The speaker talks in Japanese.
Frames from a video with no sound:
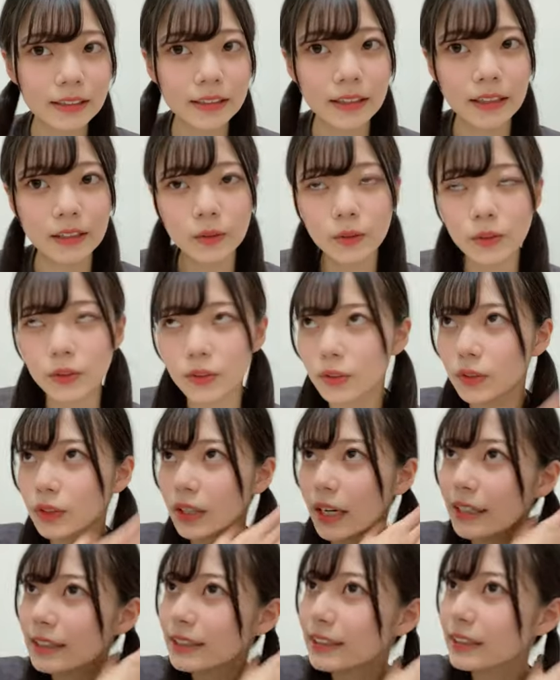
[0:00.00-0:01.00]
あのその
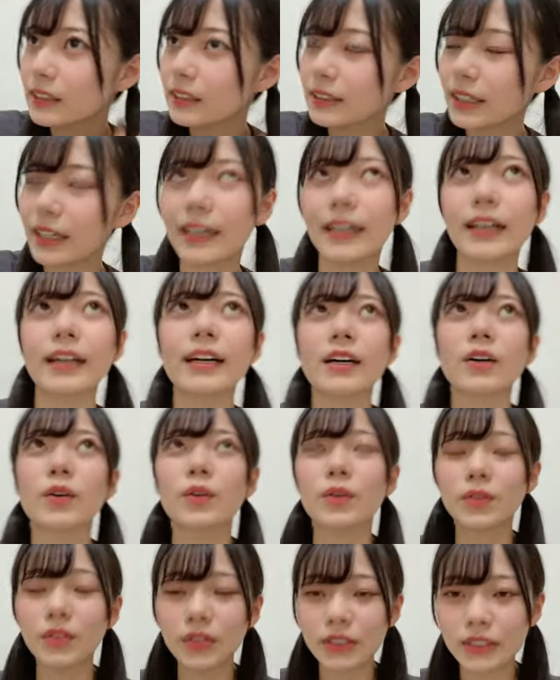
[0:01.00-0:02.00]
元日だから
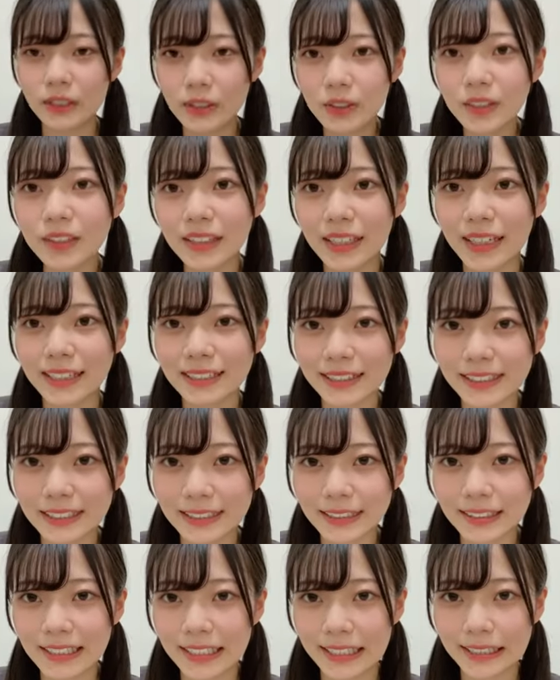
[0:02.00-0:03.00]
今年の元
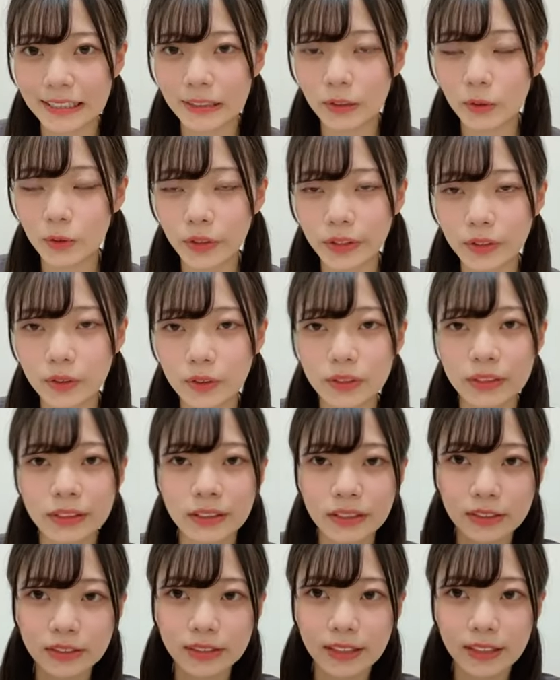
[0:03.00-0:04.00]
日にやった公演の1
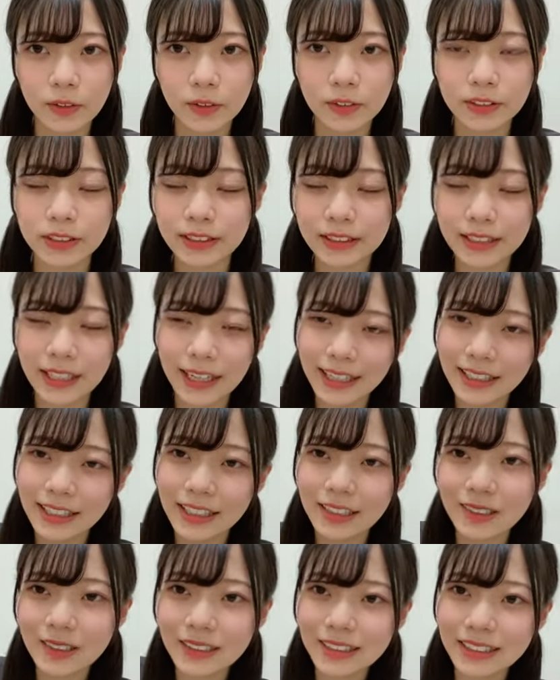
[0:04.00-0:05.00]
周年後来
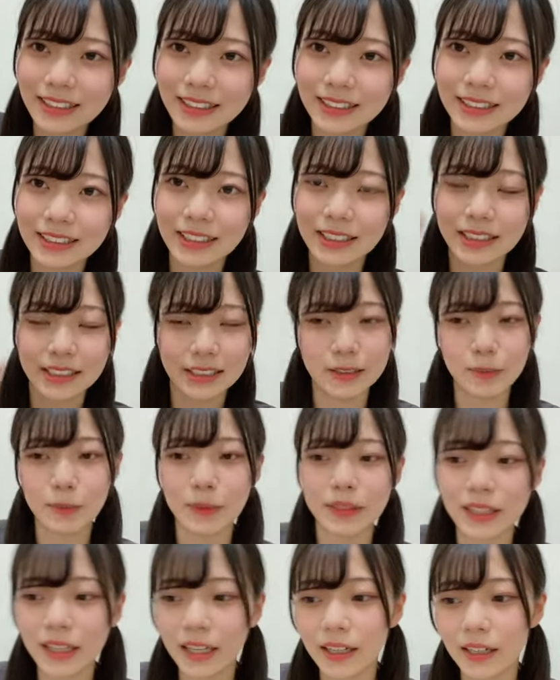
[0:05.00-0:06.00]
年の1月1日に
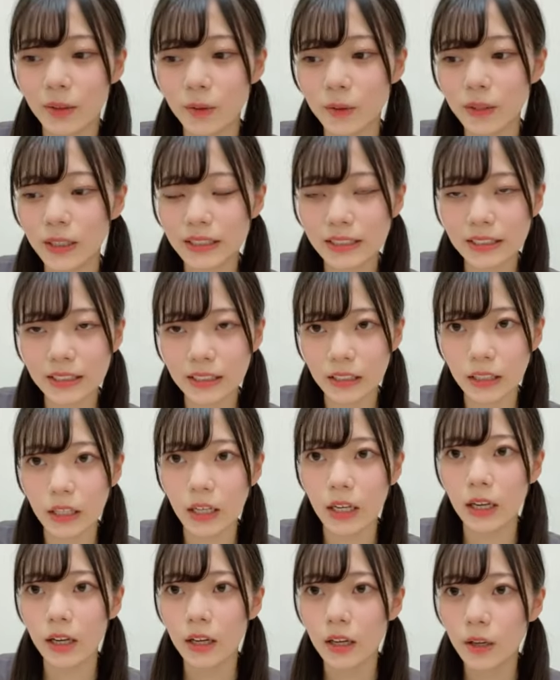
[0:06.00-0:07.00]
また同じ
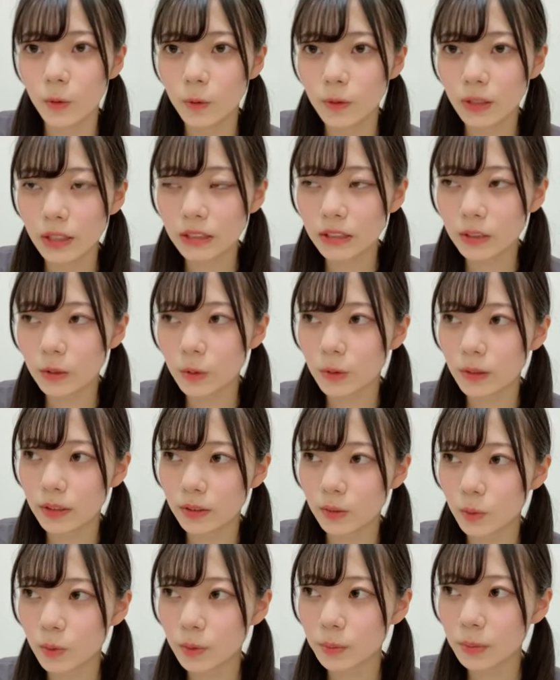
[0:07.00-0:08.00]
同じというか
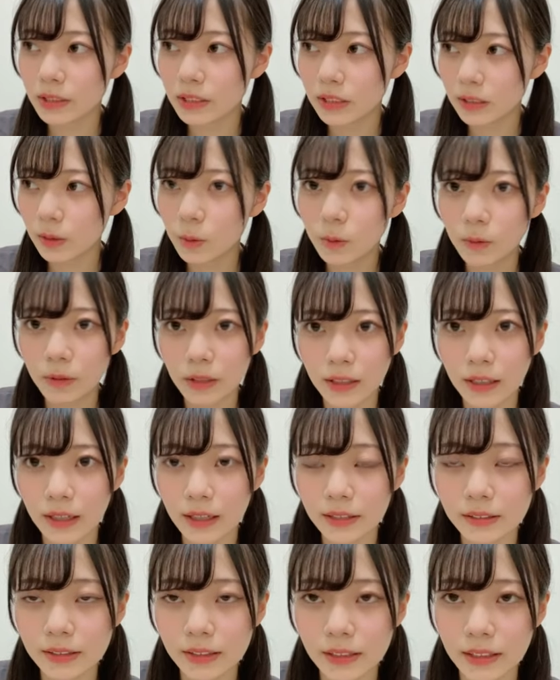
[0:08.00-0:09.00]
特別公演が
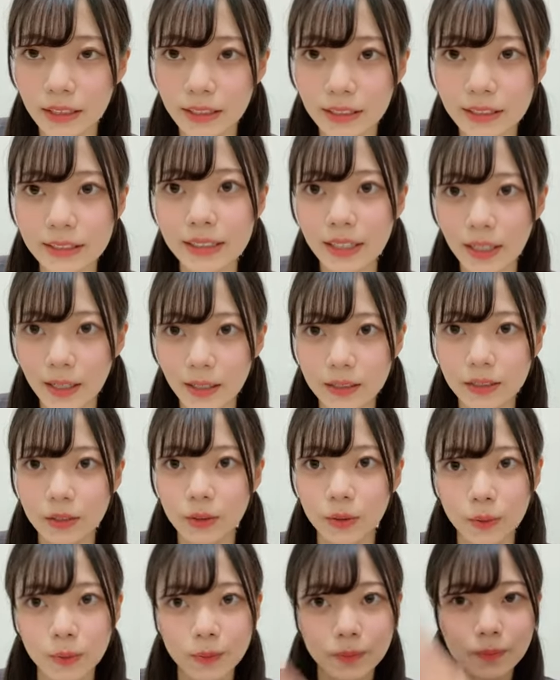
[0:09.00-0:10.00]
あるじゃないですかそ
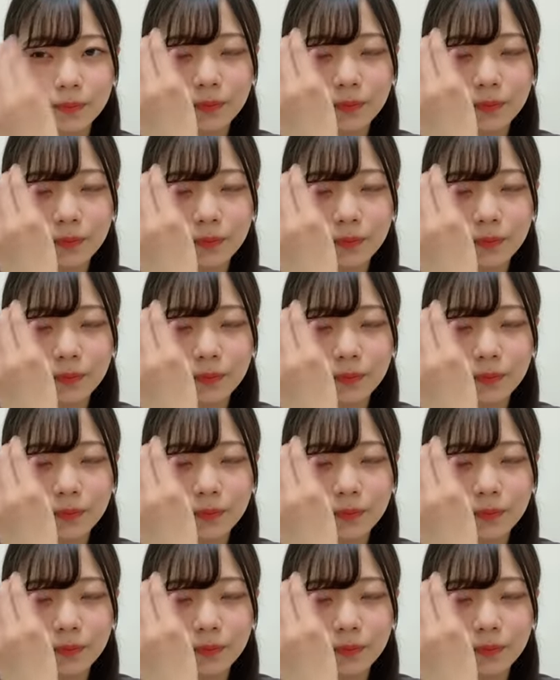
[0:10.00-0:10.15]
の